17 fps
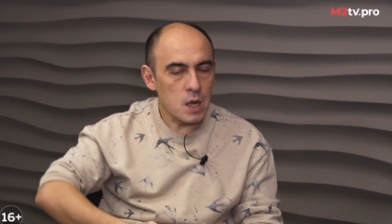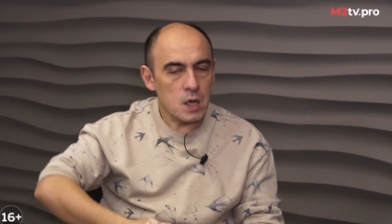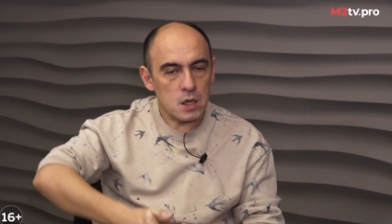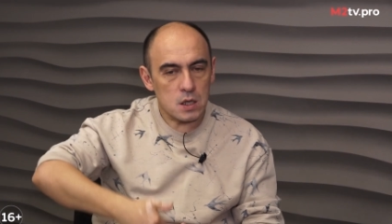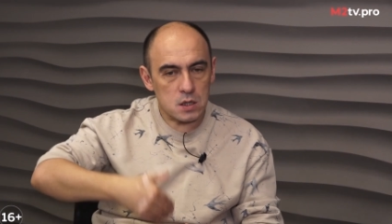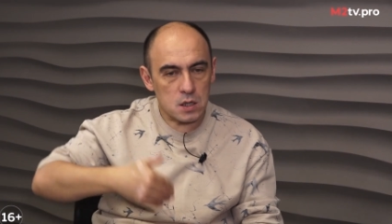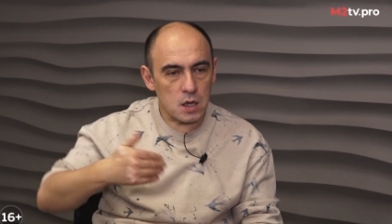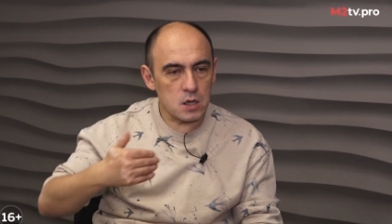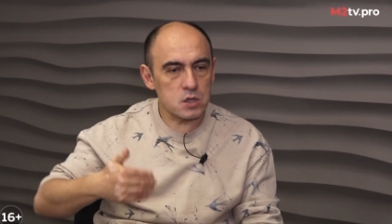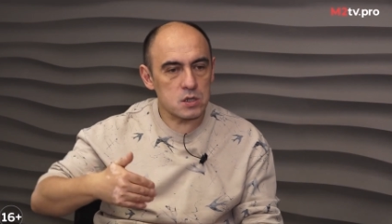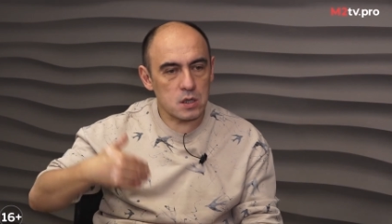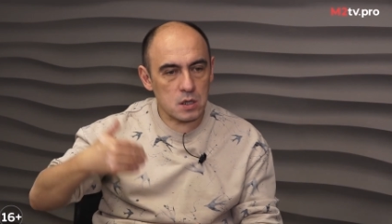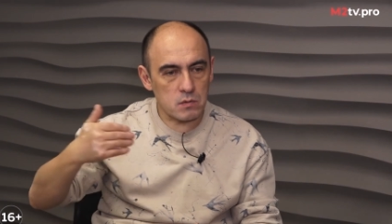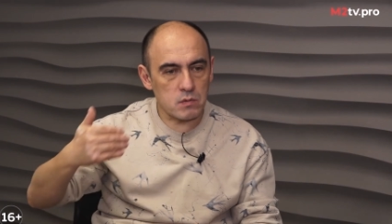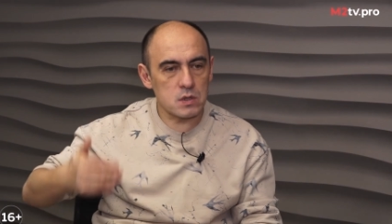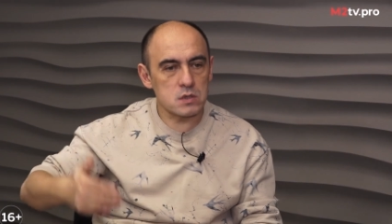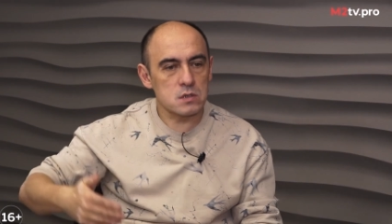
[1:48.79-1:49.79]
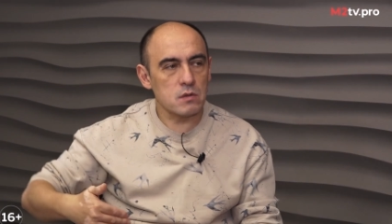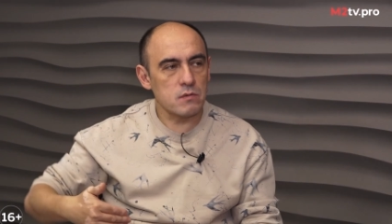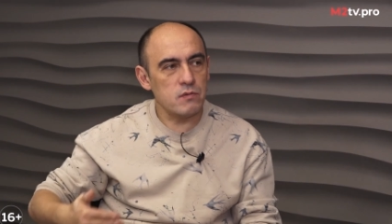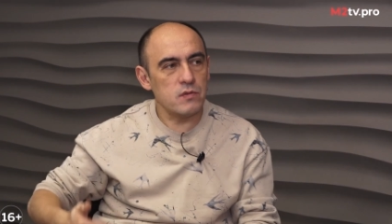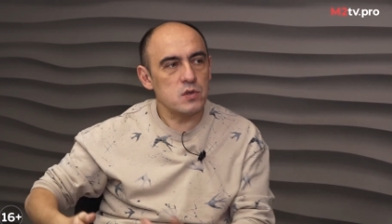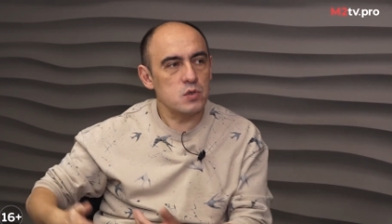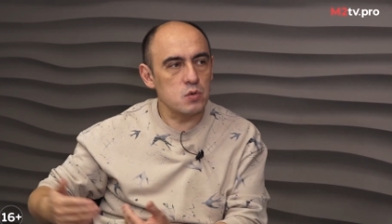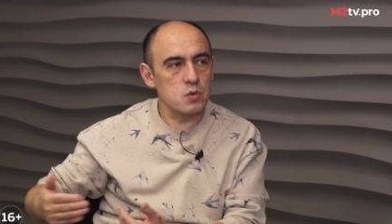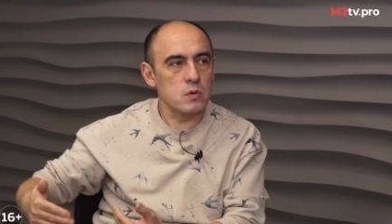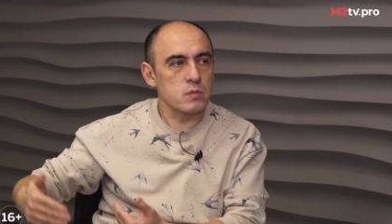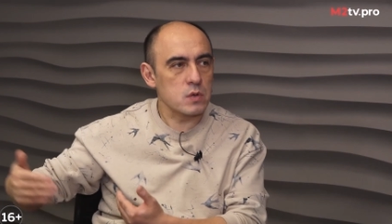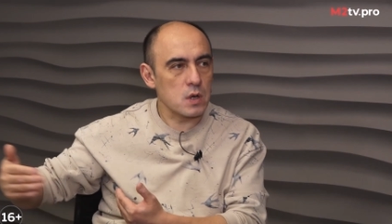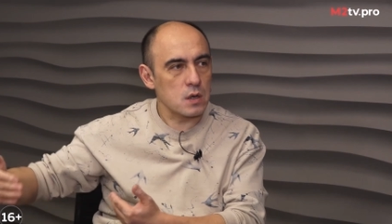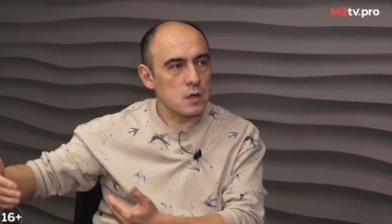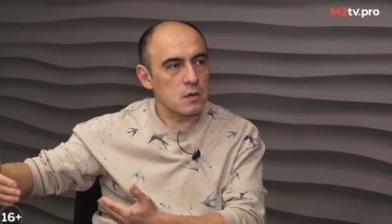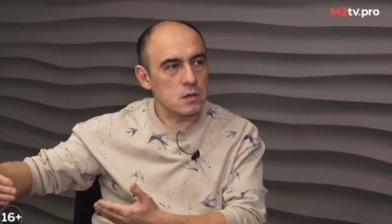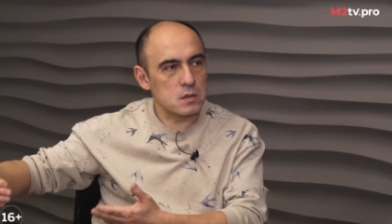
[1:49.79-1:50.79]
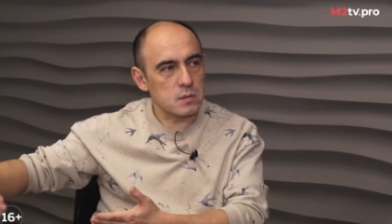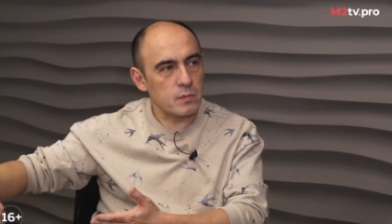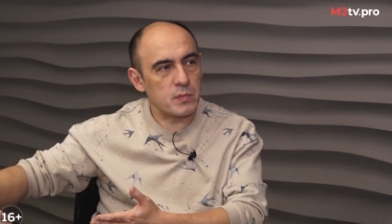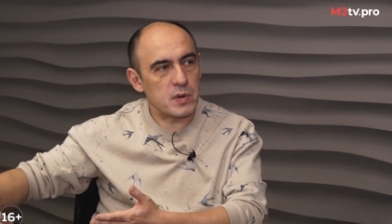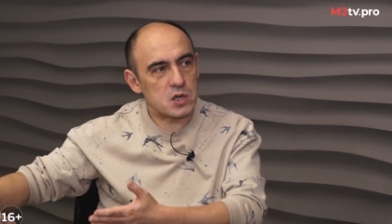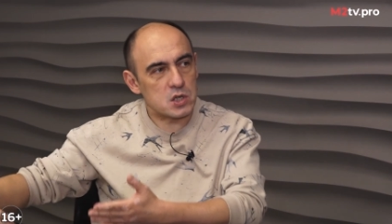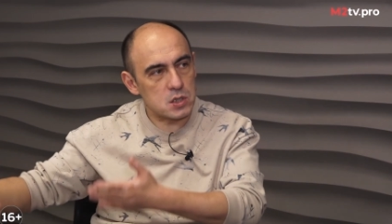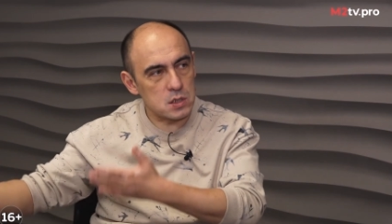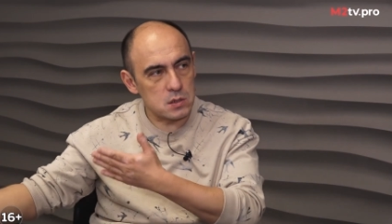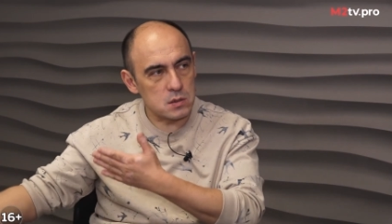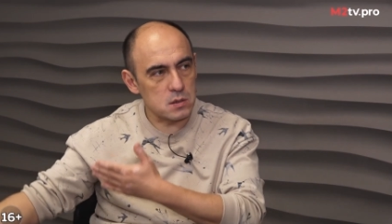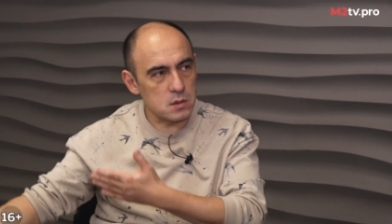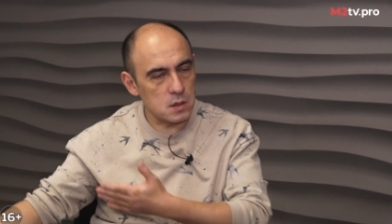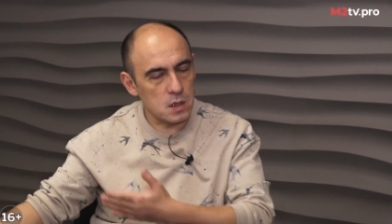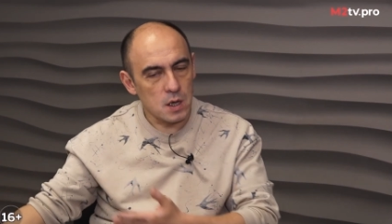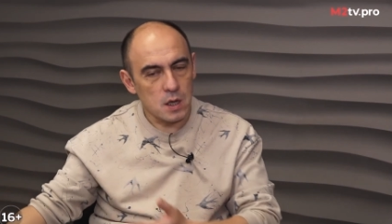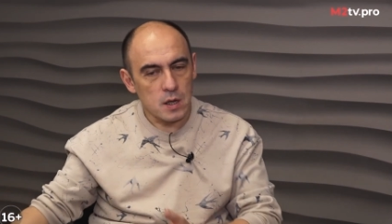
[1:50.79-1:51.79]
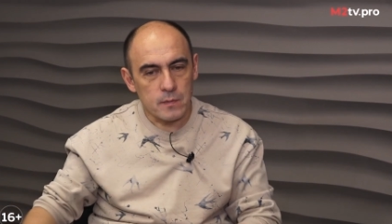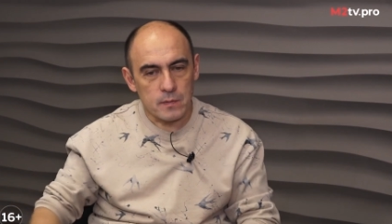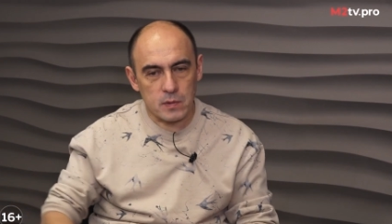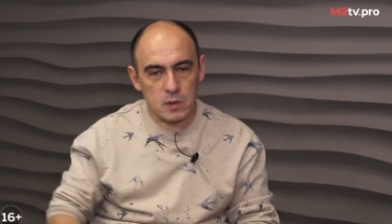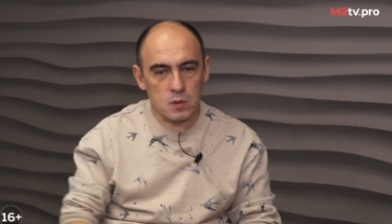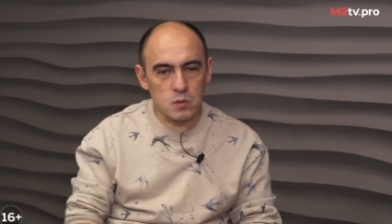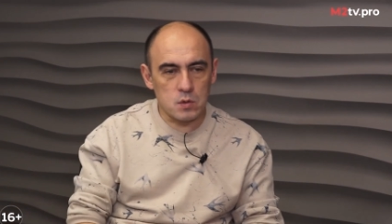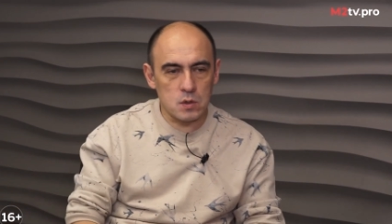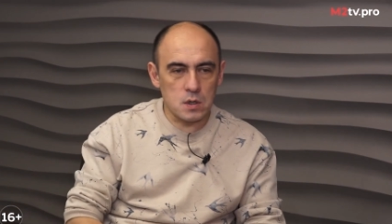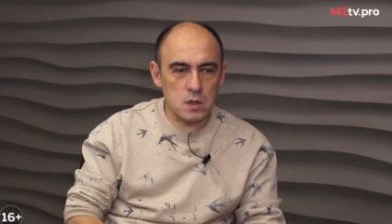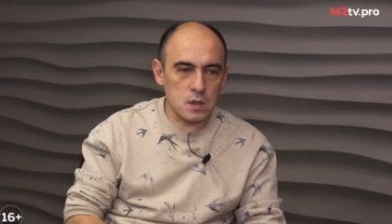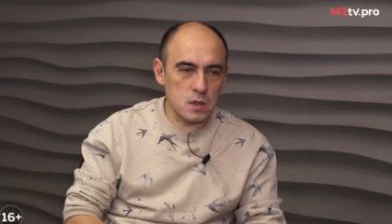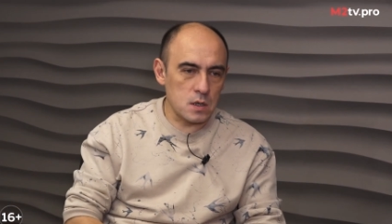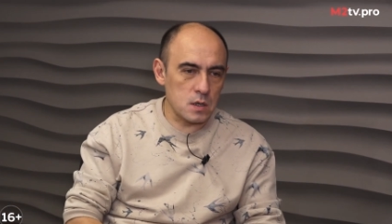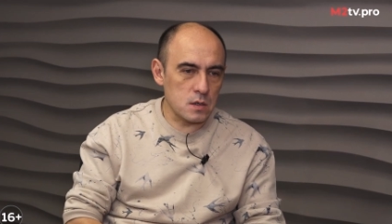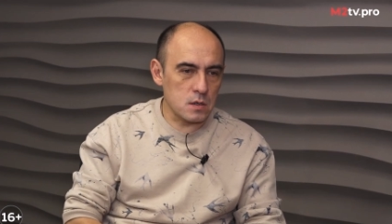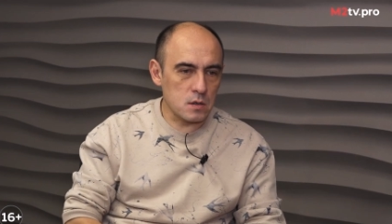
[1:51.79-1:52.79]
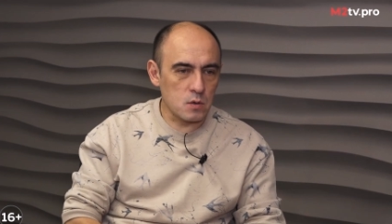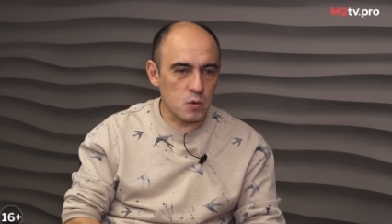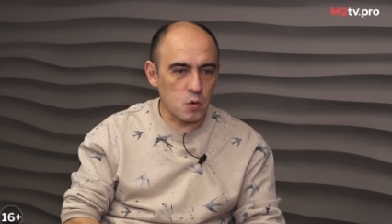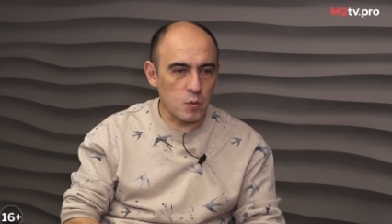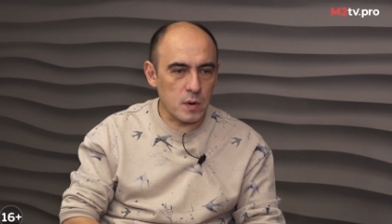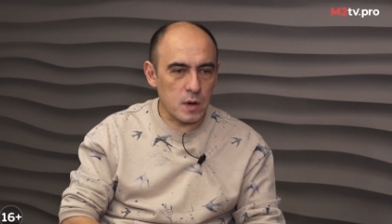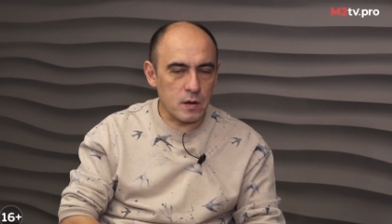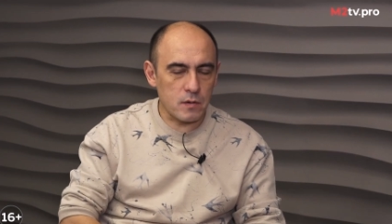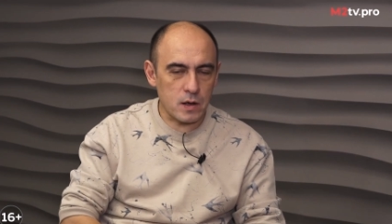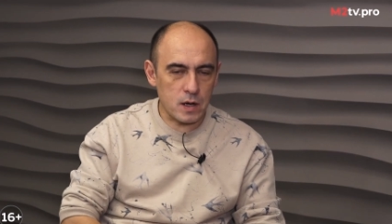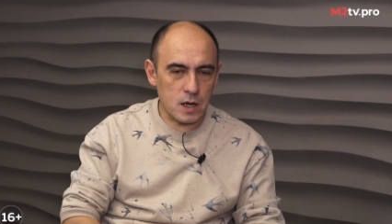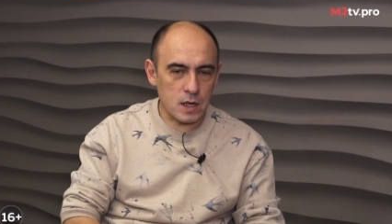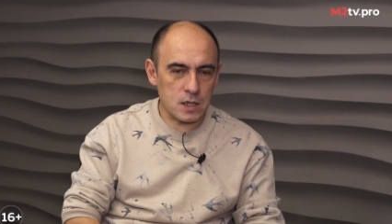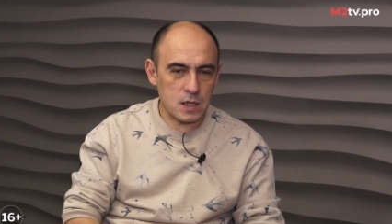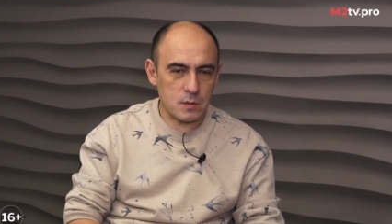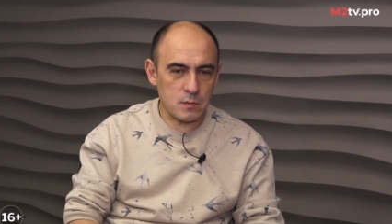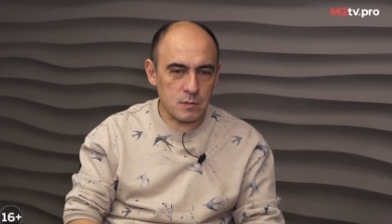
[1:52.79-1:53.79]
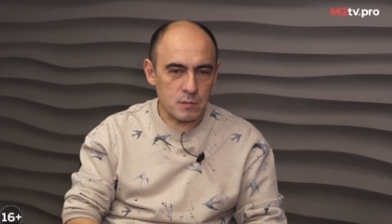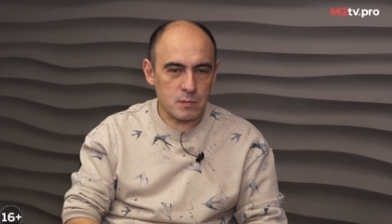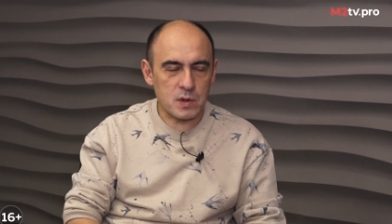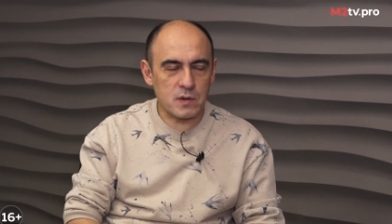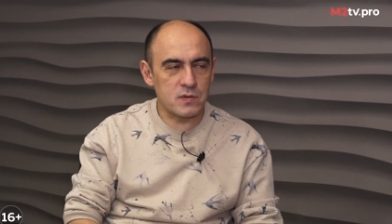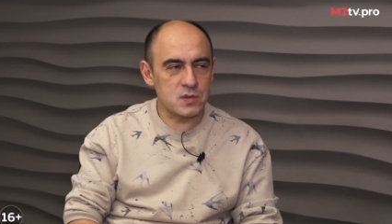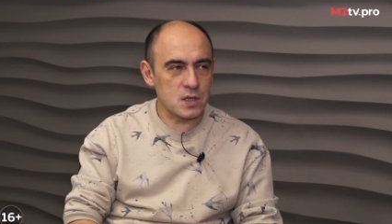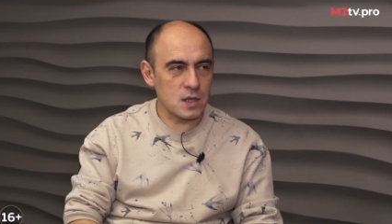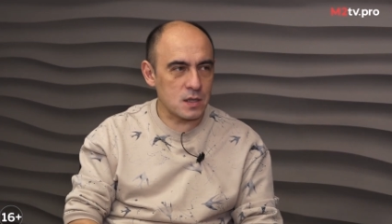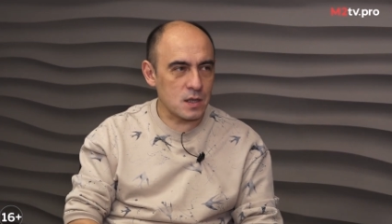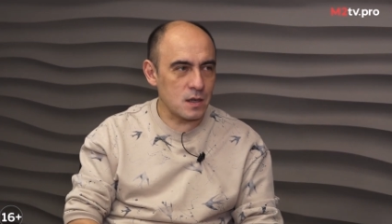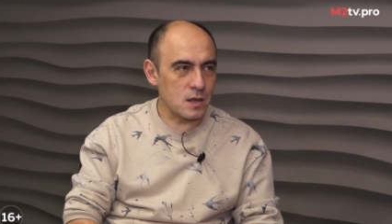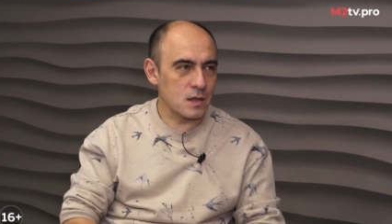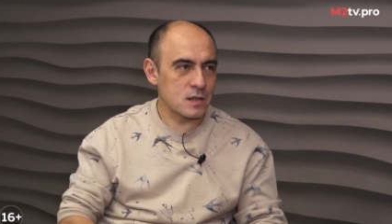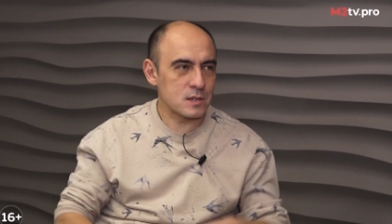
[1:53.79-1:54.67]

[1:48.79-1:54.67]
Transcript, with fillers: и дальше, соответственно, ведем, как говорится, по жизни, ну и, грубо говоря, там, профессионально